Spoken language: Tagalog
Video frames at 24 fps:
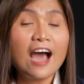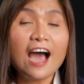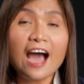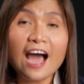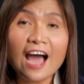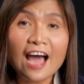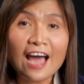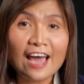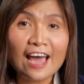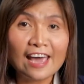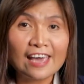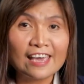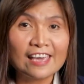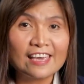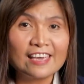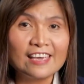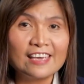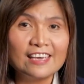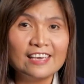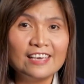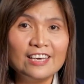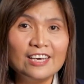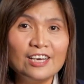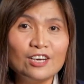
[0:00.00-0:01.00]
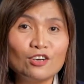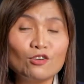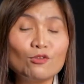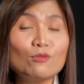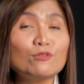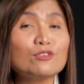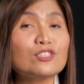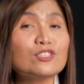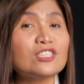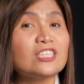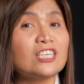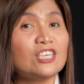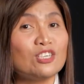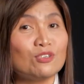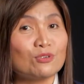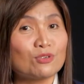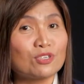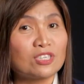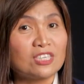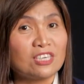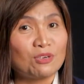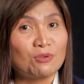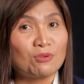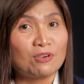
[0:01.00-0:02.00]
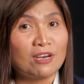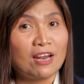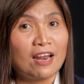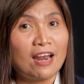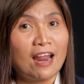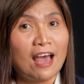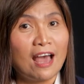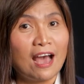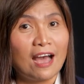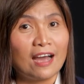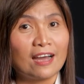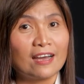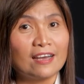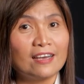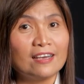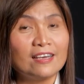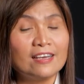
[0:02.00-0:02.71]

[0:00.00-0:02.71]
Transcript: ay kung sino-sino na lang?